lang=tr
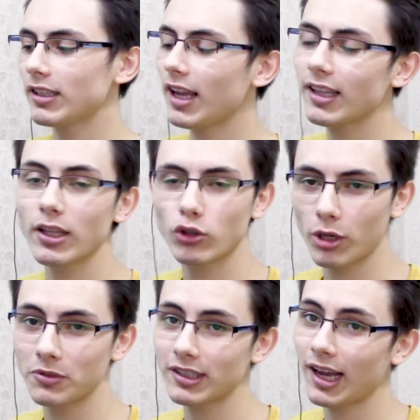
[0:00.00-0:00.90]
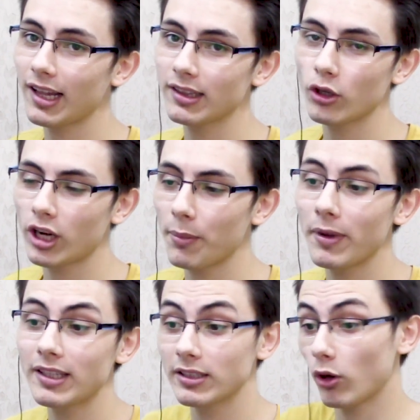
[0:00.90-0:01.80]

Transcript: ne kadar süremizin kaldığını öğrenmek için